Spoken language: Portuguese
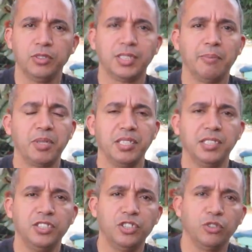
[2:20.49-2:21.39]
está
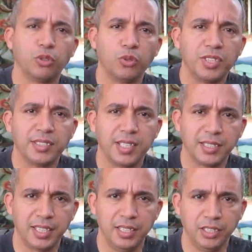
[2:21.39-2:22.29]
presente em todas
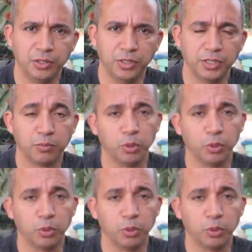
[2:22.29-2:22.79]
as religiões,